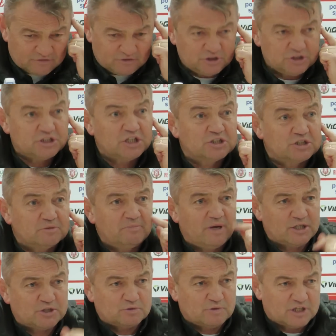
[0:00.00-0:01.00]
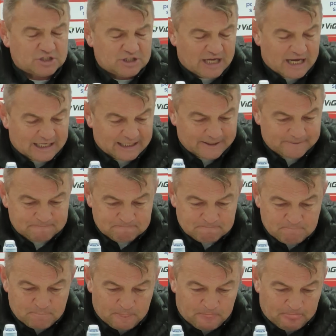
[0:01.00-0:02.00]
nie w dzisiejszym meczu aż tak,
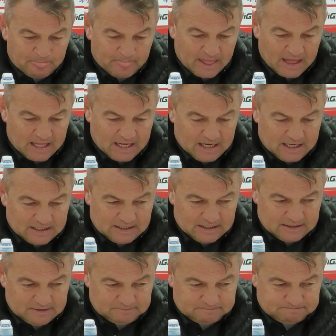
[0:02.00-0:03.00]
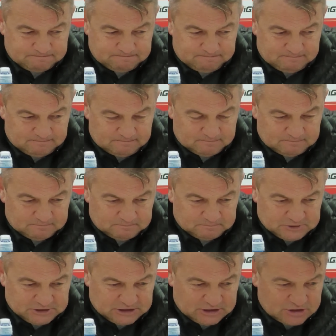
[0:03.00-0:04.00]
ale
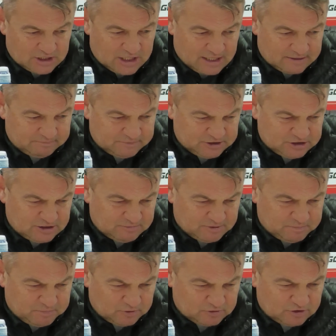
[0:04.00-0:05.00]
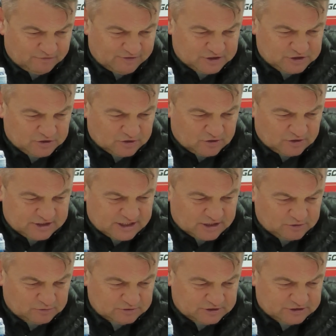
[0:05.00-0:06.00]
myślę, że jak będziemy punktować do końca
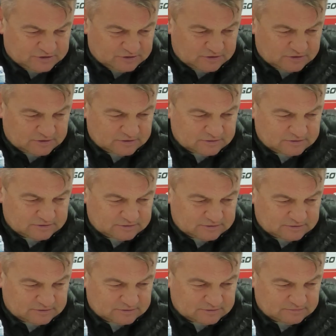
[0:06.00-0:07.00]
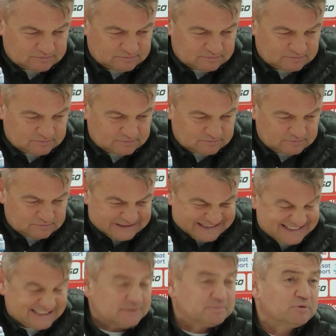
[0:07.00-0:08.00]
rundy, to y,
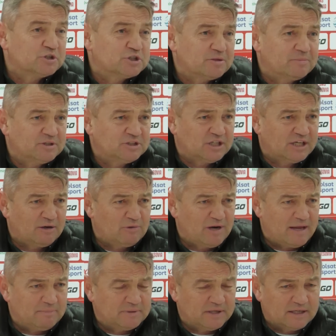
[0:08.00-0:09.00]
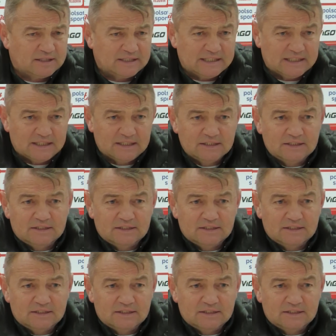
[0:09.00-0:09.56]
ten zespół jeszcze będzie grał lepiej i